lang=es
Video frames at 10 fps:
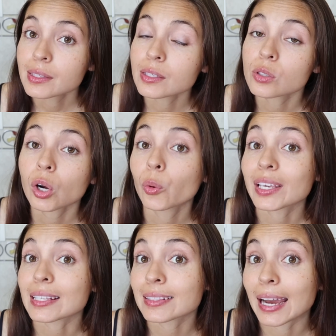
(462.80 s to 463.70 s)
si solo
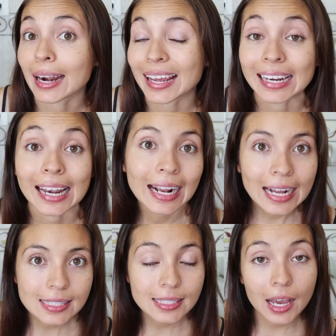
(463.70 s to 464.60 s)
voy a estar en la
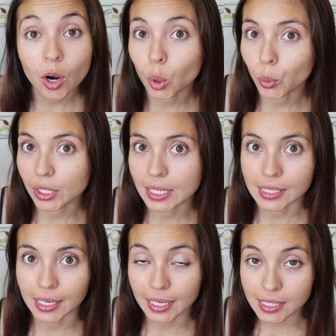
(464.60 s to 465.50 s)
casa o voy a ir a
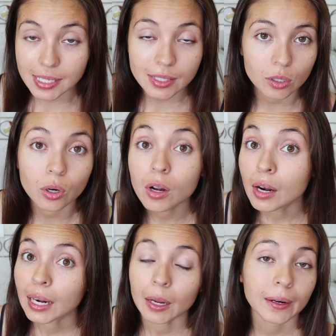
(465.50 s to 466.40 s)
hacer ejercicio.
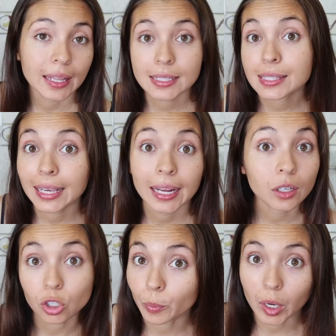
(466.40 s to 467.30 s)
La verdad es
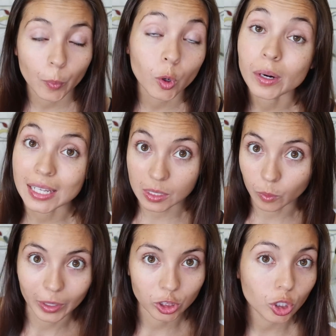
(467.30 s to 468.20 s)
que no me lo pongo en ese
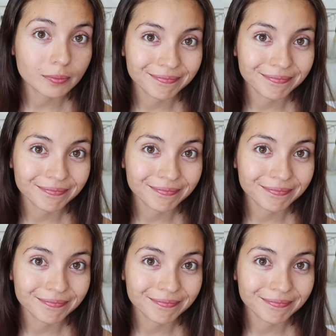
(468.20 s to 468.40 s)
momento.